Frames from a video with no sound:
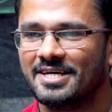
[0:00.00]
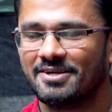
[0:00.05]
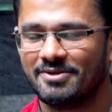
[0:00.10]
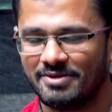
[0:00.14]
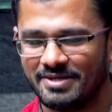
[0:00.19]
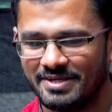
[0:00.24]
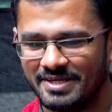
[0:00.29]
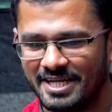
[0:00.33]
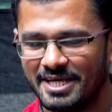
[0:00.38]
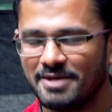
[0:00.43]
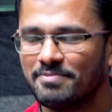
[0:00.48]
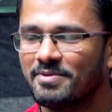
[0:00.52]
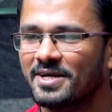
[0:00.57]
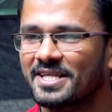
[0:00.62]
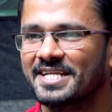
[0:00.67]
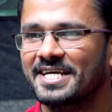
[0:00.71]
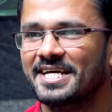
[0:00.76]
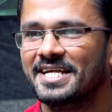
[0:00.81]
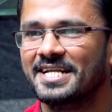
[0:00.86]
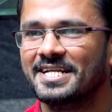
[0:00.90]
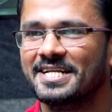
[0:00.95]
சார் இளையபாரத
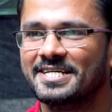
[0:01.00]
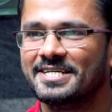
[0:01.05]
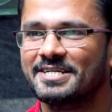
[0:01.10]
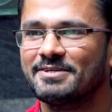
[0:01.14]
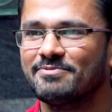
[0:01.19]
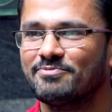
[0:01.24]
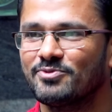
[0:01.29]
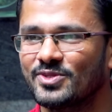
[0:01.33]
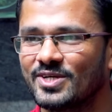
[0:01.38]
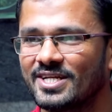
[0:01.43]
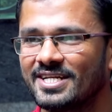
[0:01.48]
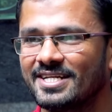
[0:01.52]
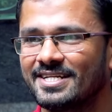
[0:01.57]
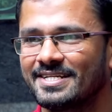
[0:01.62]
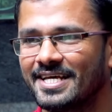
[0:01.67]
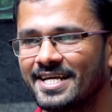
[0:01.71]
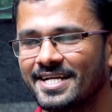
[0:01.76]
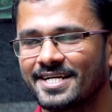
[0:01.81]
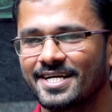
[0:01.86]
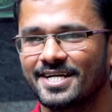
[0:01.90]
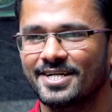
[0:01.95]
நேர்களுக்கு நேயர்களுக்கு முதல்
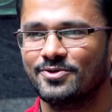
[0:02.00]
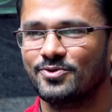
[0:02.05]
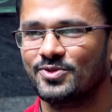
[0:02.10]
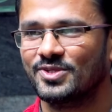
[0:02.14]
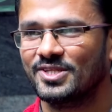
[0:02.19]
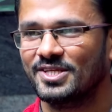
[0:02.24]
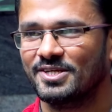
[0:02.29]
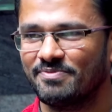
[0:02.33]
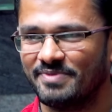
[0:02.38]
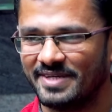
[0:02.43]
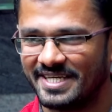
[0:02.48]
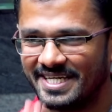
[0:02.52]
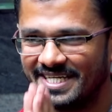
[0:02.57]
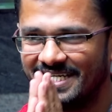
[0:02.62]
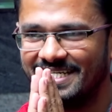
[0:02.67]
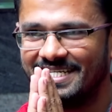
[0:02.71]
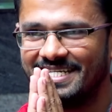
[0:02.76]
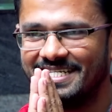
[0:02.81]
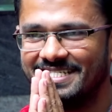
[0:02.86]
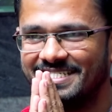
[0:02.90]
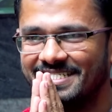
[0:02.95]
நேர்காணல் கொடுத்ததுக்கு மிக்க நன்றி